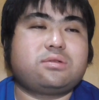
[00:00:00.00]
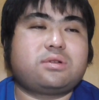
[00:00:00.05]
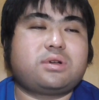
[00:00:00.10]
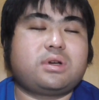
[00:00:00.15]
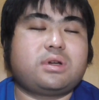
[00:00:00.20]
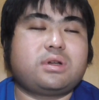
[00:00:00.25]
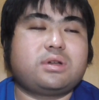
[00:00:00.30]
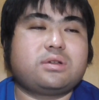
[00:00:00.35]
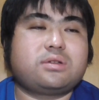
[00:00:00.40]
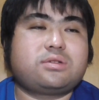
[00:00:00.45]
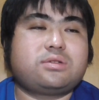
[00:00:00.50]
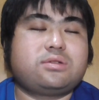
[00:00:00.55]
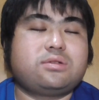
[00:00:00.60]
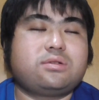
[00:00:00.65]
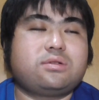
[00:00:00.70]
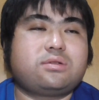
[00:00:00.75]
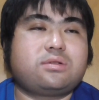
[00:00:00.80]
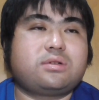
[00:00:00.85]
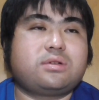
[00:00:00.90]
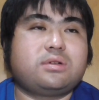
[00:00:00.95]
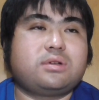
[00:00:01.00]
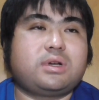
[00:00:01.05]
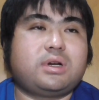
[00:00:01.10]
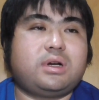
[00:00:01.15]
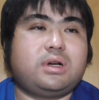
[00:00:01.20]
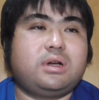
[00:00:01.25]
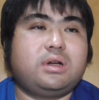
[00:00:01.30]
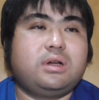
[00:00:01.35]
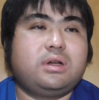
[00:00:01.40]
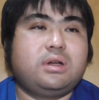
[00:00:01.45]
国か、中国
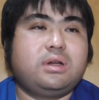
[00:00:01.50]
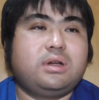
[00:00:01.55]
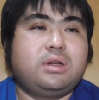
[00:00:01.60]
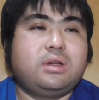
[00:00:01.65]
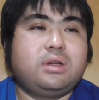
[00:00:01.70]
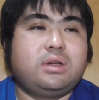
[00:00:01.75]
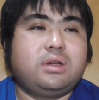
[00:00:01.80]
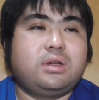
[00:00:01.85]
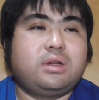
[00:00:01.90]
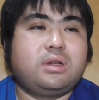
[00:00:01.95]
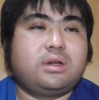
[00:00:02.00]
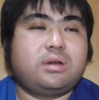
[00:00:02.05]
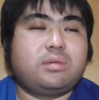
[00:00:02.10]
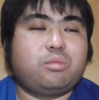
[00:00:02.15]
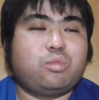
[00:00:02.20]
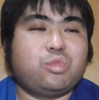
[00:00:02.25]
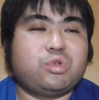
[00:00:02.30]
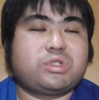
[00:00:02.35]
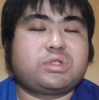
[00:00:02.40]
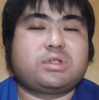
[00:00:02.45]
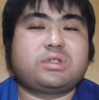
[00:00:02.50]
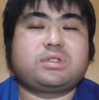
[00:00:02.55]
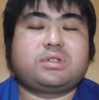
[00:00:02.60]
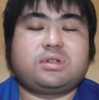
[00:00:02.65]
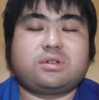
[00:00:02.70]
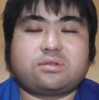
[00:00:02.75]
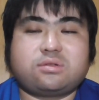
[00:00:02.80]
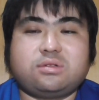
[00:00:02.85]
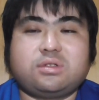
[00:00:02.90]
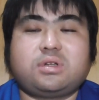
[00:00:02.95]
が、もしかした
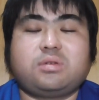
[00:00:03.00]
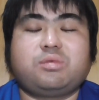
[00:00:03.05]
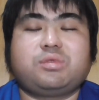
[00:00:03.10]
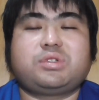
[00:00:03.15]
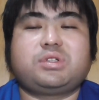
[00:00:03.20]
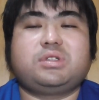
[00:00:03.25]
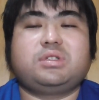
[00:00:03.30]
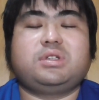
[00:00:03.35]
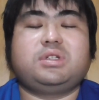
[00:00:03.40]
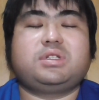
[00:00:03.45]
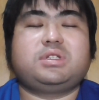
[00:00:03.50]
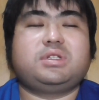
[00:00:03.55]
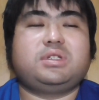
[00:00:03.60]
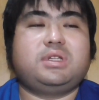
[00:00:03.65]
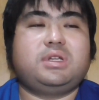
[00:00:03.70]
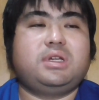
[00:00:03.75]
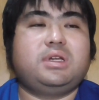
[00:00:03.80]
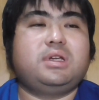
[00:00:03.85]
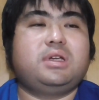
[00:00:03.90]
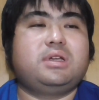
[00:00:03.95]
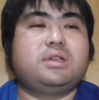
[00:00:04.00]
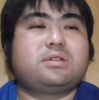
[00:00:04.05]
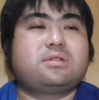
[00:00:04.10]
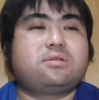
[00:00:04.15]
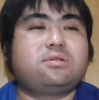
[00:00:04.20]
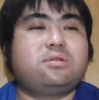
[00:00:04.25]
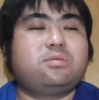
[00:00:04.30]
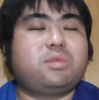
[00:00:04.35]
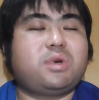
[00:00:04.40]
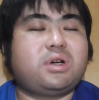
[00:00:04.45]
ら来るかもしれないしね、
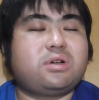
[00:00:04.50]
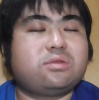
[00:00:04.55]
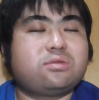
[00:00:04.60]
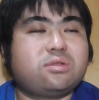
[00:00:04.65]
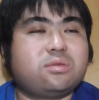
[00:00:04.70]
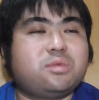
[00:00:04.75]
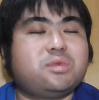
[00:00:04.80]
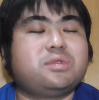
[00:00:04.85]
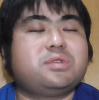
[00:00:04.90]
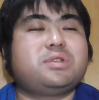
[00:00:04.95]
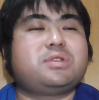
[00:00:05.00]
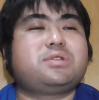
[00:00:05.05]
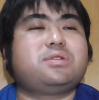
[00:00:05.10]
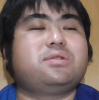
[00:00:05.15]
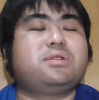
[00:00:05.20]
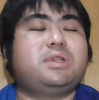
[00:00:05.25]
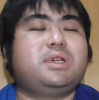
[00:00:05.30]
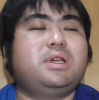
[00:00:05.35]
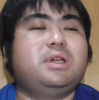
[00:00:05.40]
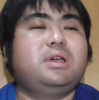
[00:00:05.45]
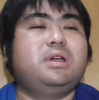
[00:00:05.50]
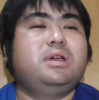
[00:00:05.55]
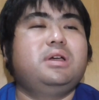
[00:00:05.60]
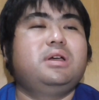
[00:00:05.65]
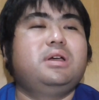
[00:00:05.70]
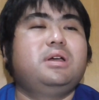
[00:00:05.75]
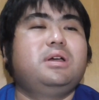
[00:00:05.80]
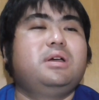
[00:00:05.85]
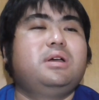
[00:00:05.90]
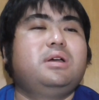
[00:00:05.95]
それもあると思うんですよね。
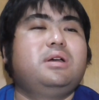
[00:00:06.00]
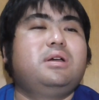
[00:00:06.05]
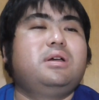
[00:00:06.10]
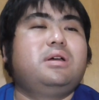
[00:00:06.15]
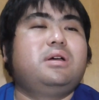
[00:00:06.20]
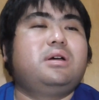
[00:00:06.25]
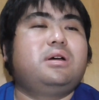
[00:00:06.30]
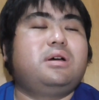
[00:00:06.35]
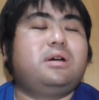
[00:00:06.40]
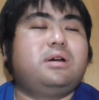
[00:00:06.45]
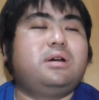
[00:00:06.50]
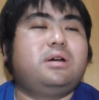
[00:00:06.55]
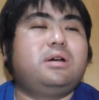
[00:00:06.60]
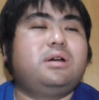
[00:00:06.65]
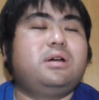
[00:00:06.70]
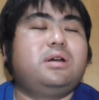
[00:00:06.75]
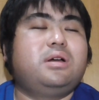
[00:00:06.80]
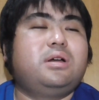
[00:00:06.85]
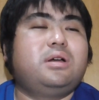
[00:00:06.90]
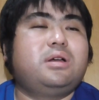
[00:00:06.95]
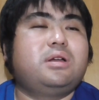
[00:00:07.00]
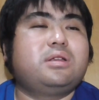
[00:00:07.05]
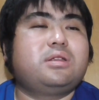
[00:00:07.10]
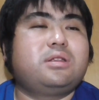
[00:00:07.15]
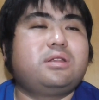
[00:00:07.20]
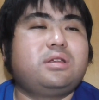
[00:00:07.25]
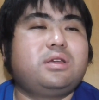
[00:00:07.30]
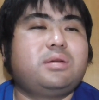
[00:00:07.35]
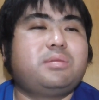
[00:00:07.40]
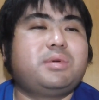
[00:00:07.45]
あ
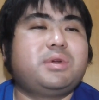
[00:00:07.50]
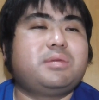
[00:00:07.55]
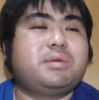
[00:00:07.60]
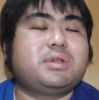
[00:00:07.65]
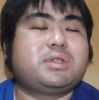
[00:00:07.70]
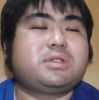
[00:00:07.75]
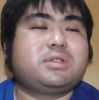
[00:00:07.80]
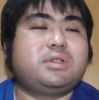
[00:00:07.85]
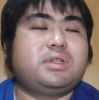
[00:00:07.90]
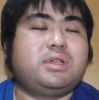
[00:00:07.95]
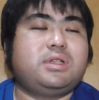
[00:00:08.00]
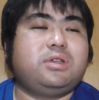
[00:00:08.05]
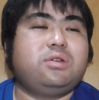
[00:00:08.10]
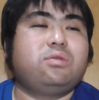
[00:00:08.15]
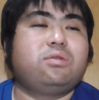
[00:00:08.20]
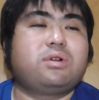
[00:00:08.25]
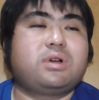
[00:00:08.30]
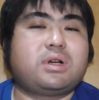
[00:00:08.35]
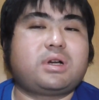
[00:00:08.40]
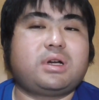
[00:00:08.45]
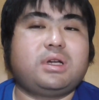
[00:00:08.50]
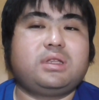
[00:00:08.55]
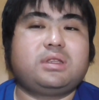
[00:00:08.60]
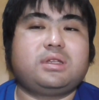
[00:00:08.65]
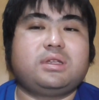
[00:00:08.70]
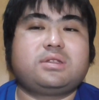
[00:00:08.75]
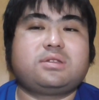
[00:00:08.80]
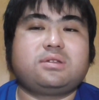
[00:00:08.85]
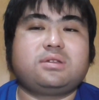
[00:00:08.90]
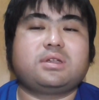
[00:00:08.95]
やっぱまずね、日本が解
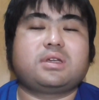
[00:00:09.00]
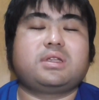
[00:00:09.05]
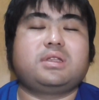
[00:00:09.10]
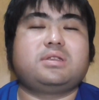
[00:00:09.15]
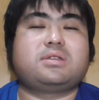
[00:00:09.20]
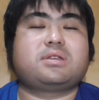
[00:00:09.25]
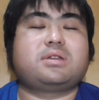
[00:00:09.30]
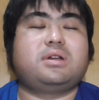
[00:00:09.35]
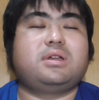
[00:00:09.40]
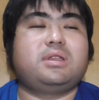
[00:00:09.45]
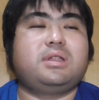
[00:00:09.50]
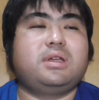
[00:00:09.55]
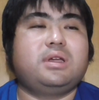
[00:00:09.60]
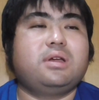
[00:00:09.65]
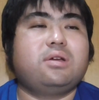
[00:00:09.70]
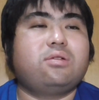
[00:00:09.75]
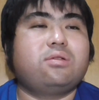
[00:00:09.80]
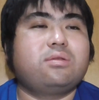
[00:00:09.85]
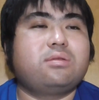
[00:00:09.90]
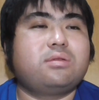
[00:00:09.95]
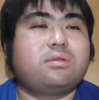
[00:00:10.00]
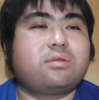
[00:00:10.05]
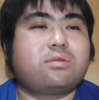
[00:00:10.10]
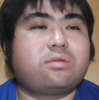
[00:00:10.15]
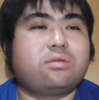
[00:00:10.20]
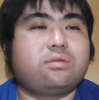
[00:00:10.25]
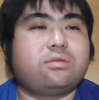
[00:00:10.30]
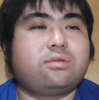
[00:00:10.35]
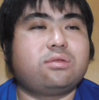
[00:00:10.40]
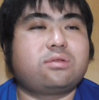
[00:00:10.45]
体するだけですからね、
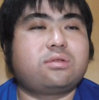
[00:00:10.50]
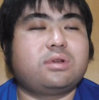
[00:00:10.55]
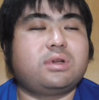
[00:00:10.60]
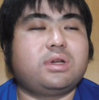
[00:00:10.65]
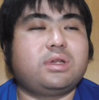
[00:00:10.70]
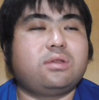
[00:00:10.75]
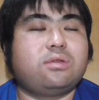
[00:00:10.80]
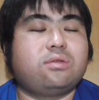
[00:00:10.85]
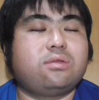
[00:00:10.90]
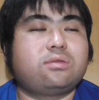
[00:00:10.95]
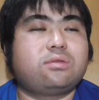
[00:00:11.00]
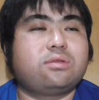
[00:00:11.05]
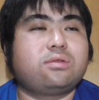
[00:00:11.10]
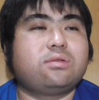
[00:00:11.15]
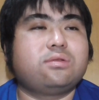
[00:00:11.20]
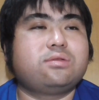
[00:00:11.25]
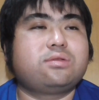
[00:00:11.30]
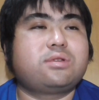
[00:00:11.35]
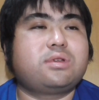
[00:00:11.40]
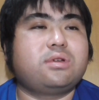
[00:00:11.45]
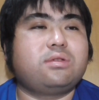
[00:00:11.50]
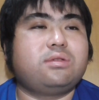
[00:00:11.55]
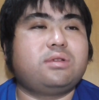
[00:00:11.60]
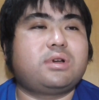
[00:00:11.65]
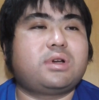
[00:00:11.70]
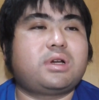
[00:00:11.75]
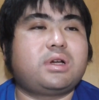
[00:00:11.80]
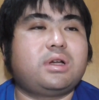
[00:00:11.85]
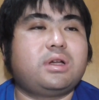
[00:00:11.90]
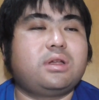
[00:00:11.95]
このどあの都道府県
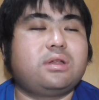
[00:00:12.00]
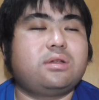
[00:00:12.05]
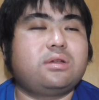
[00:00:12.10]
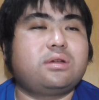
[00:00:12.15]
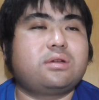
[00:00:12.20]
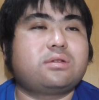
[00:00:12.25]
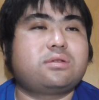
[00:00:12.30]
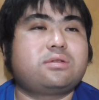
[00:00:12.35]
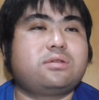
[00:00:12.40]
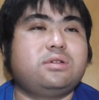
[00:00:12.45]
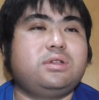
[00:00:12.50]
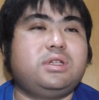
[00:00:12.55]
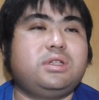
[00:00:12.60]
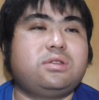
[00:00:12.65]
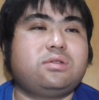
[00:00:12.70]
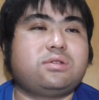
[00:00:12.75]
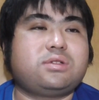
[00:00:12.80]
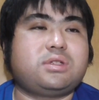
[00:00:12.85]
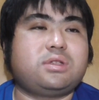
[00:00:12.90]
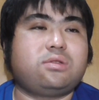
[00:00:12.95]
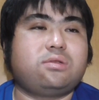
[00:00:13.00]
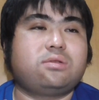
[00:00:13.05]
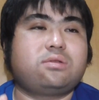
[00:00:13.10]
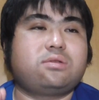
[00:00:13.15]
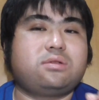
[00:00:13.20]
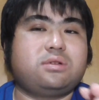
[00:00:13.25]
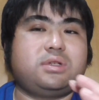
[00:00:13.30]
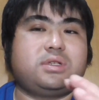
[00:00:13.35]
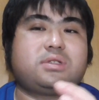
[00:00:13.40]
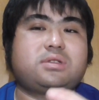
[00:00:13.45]
なんか国として
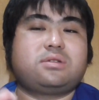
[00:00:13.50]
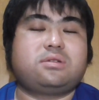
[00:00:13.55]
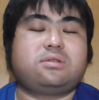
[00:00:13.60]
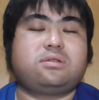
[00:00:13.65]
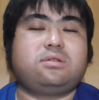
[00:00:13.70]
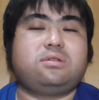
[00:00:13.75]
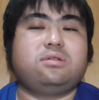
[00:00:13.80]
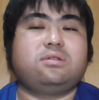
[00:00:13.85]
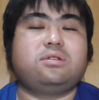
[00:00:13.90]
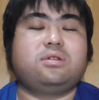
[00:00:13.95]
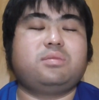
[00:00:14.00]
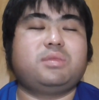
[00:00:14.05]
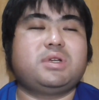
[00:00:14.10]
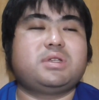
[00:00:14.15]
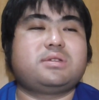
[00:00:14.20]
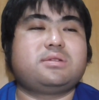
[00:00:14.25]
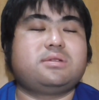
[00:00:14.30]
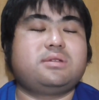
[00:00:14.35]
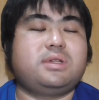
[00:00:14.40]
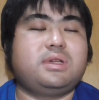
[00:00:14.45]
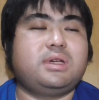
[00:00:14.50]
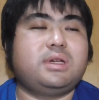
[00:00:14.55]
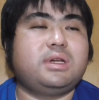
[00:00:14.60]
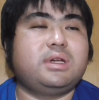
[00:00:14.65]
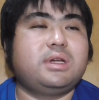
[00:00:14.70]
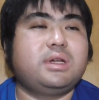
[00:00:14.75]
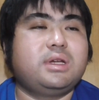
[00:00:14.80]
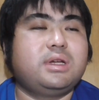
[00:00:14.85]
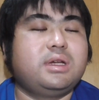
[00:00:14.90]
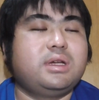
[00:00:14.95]
独立するっていうのはまず
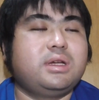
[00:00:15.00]
ね、